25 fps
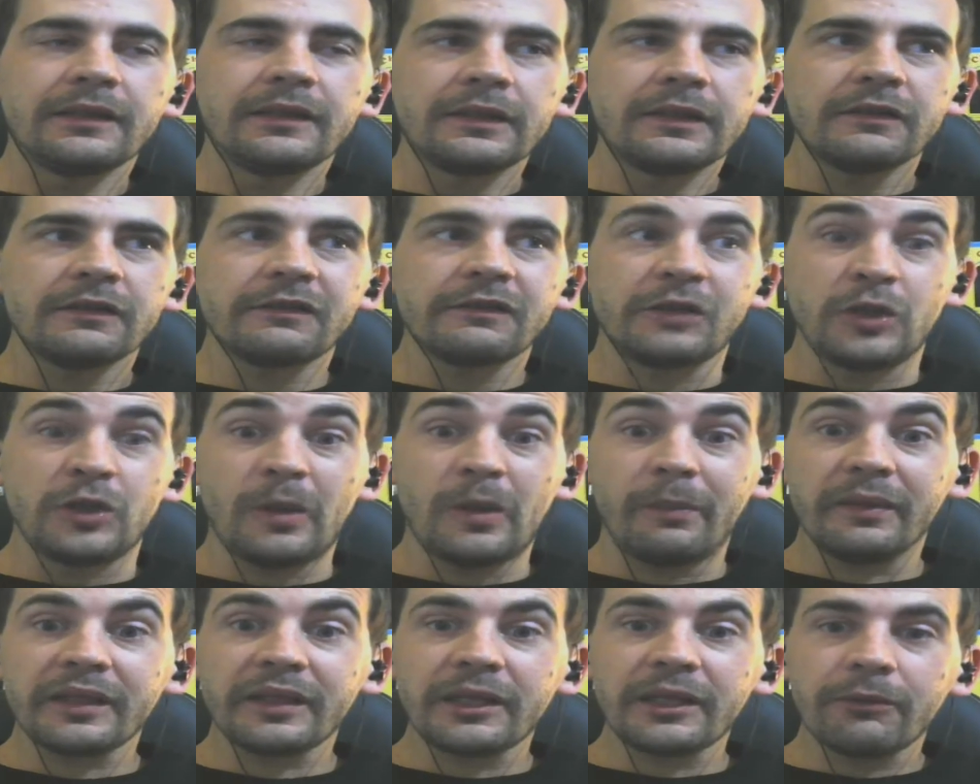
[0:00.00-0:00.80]
si no
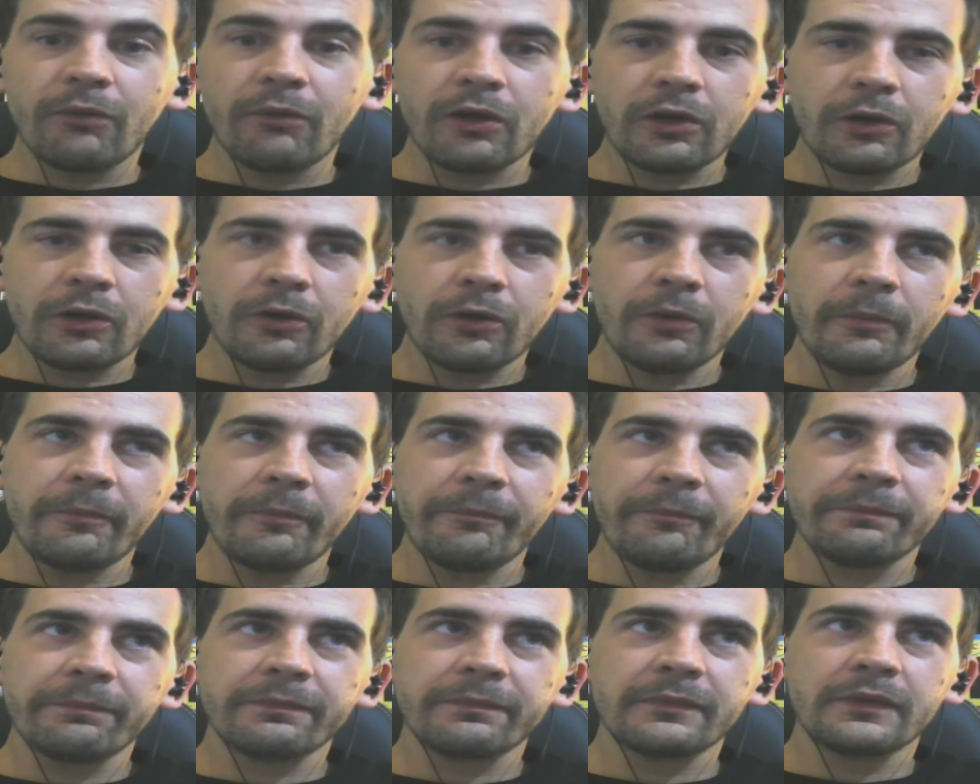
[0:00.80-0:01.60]
me equivoco,
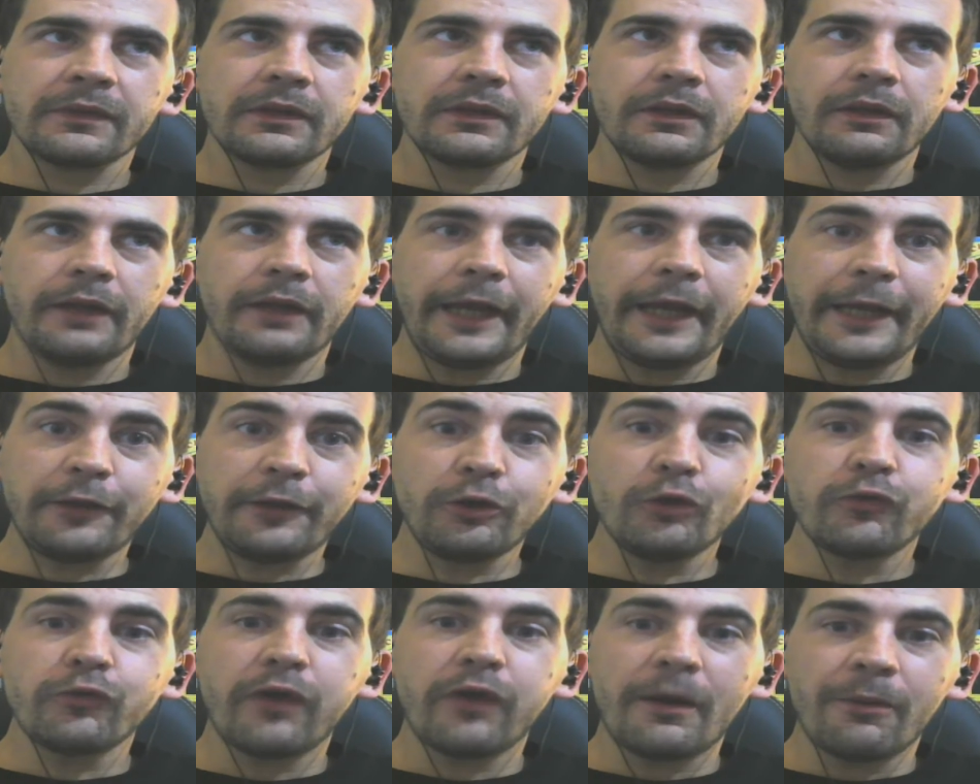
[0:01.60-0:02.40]
es
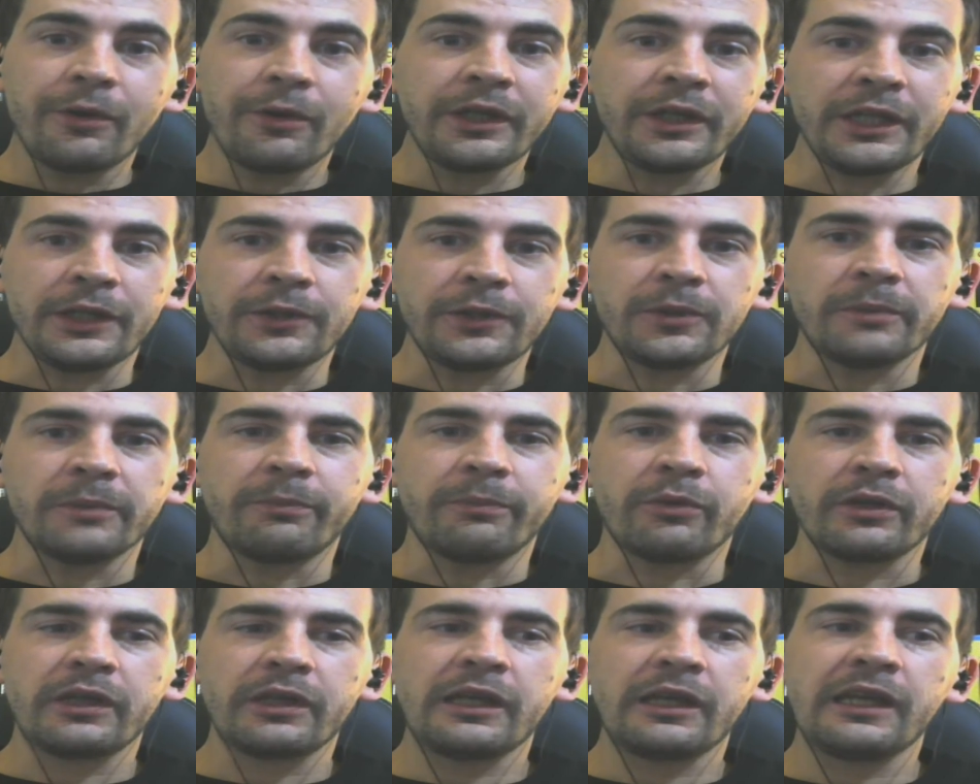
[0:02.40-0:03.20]
su favorito,
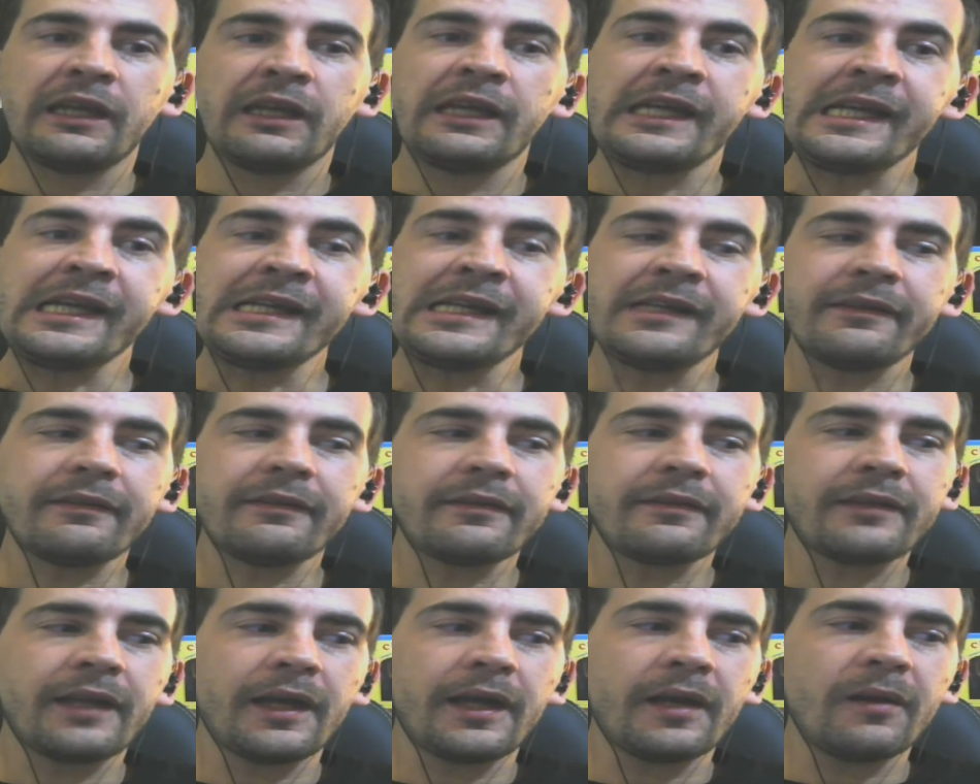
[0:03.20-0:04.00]
porque él
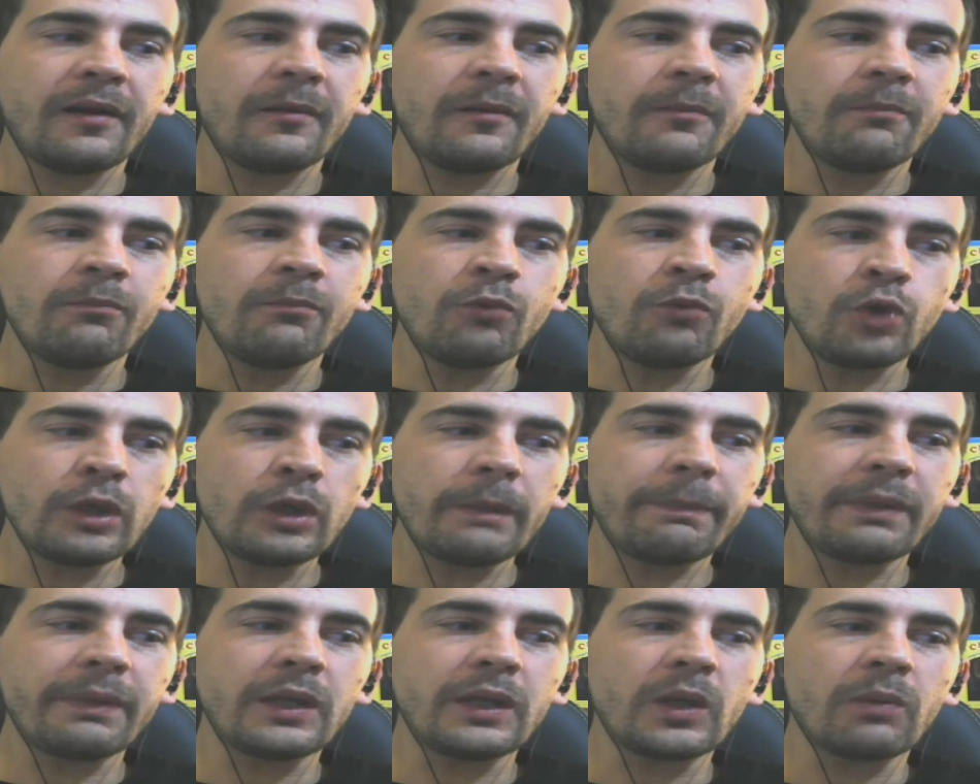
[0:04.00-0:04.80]
está muy
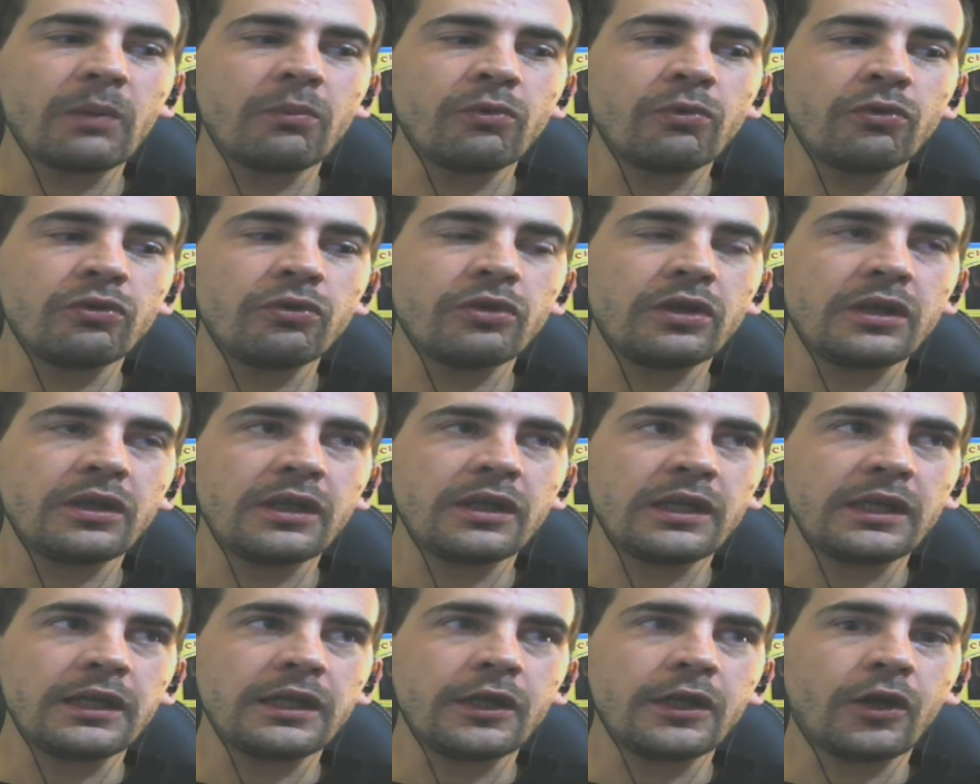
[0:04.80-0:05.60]
pero
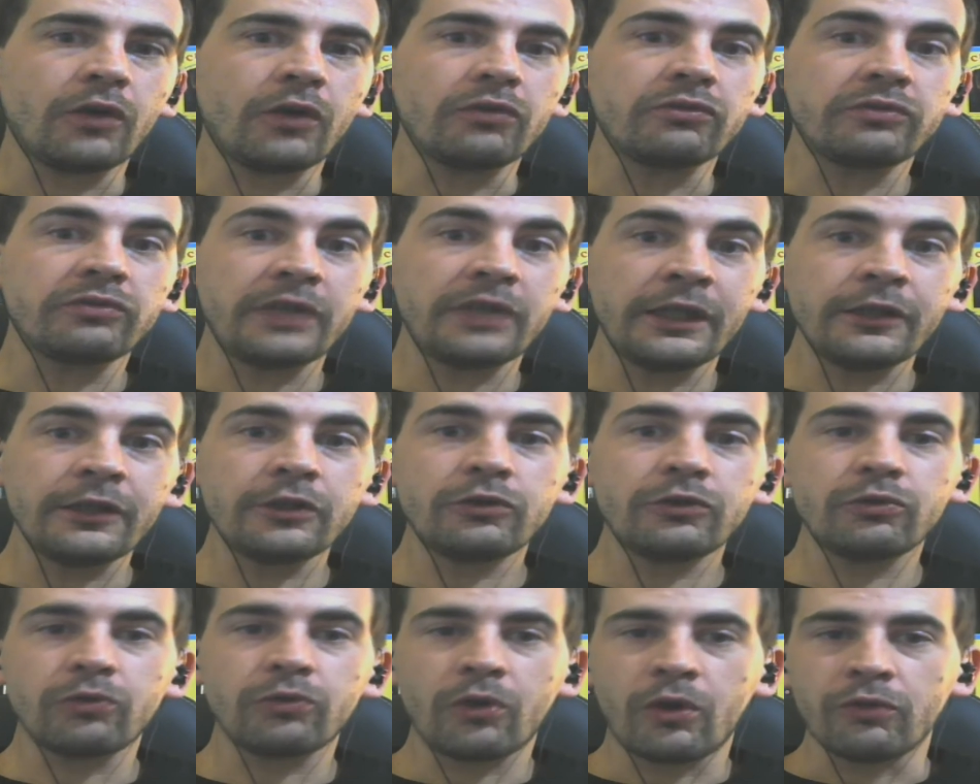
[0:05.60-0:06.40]
muy
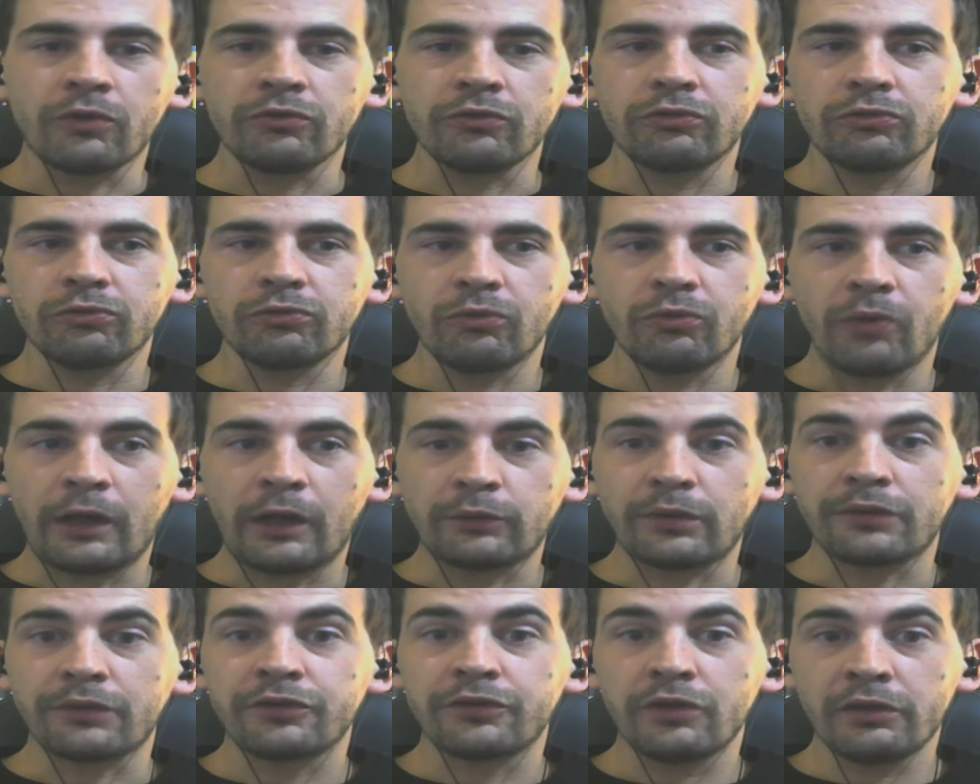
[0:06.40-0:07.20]
contento con su
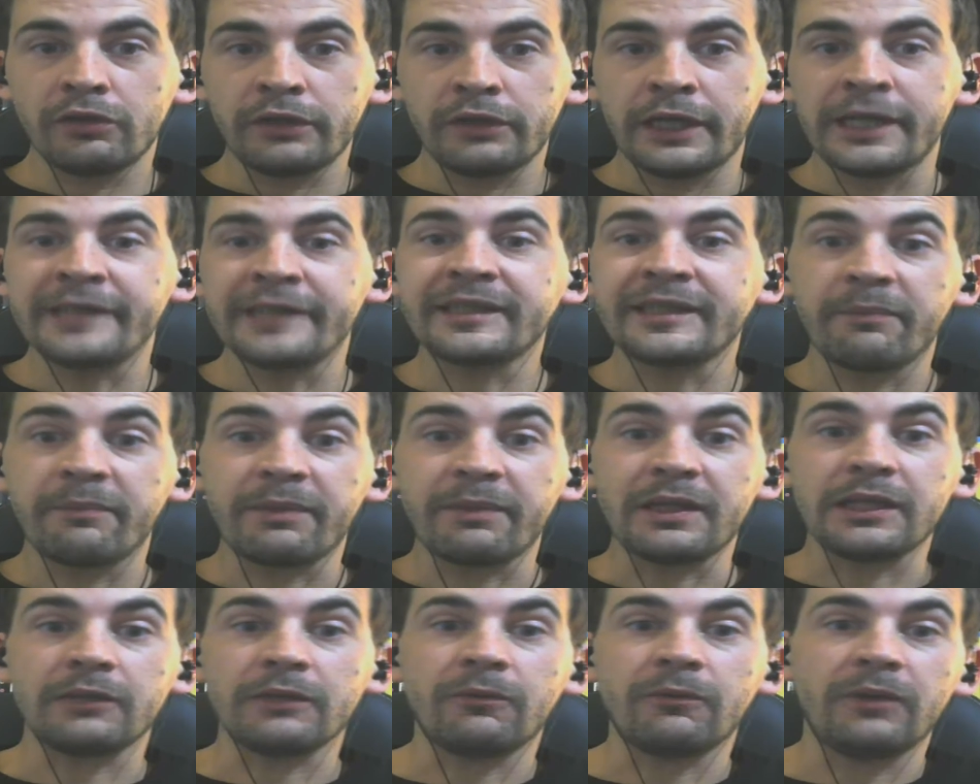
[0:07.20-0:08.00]
actuación en esta
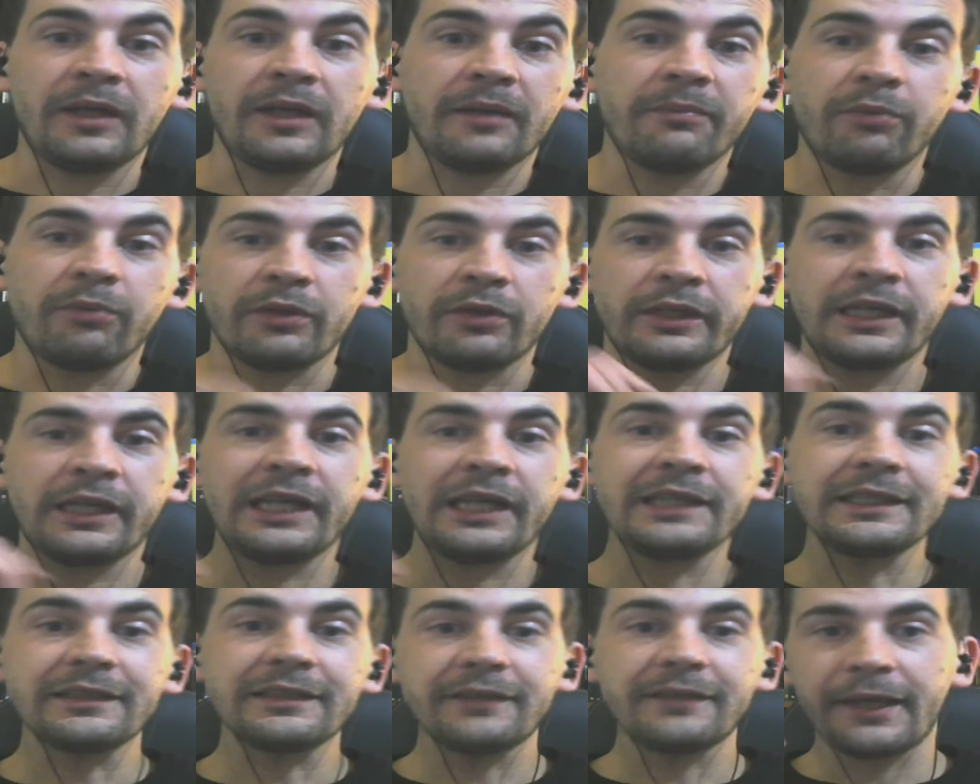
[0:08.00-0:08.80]
película, porque
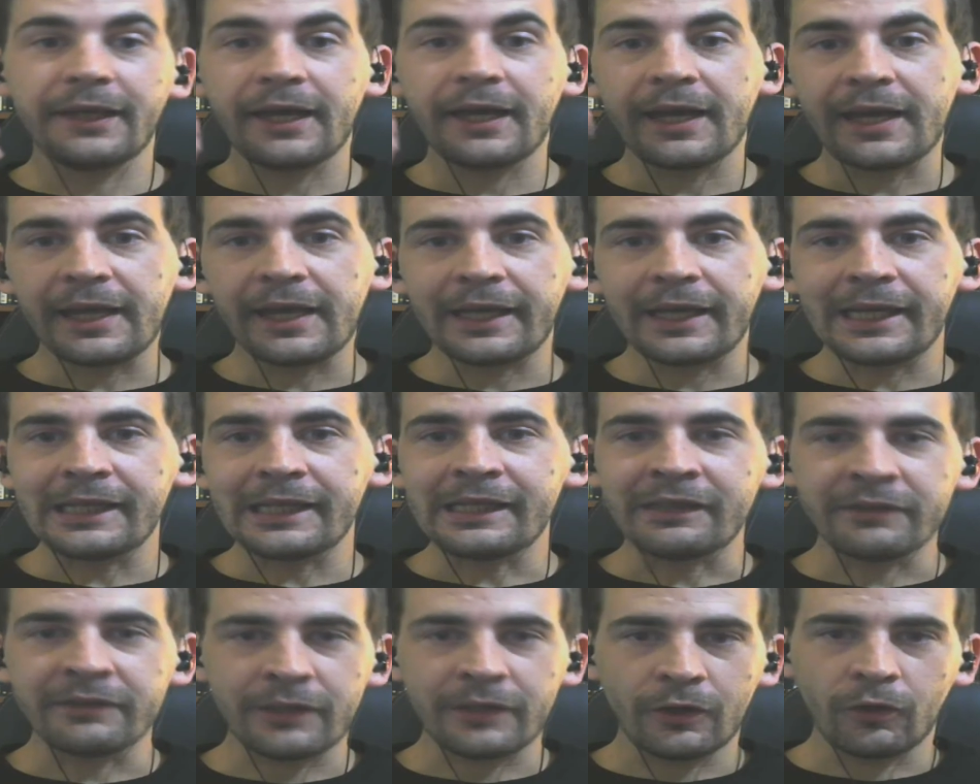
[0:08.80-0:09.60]
él dice que acá él
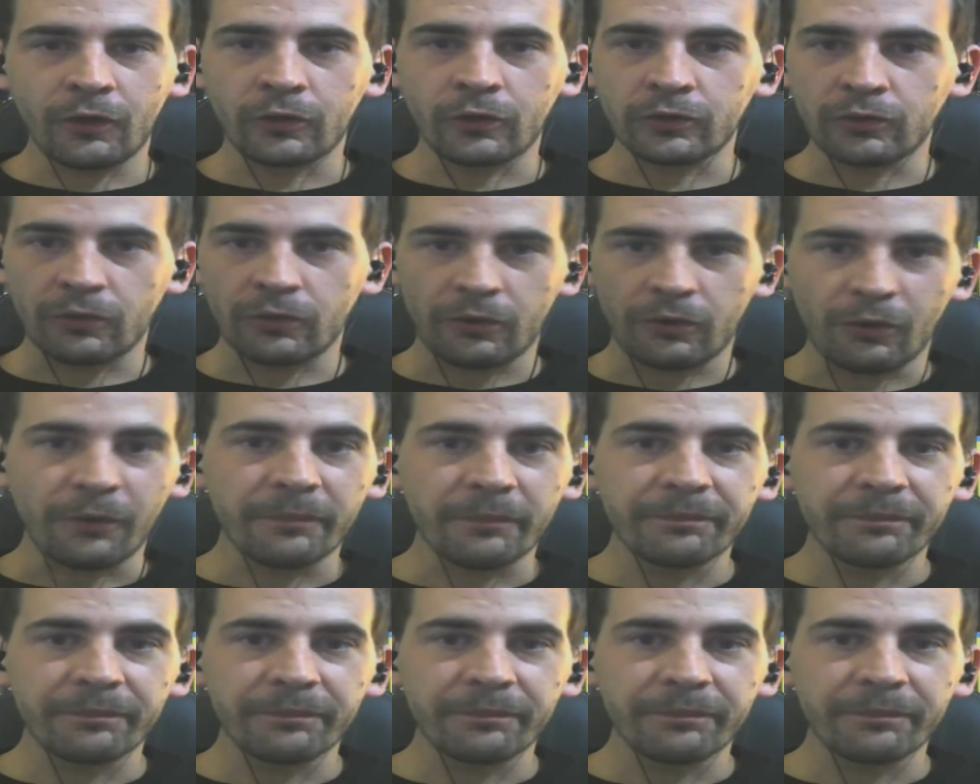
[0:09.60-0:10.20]
entregó todo.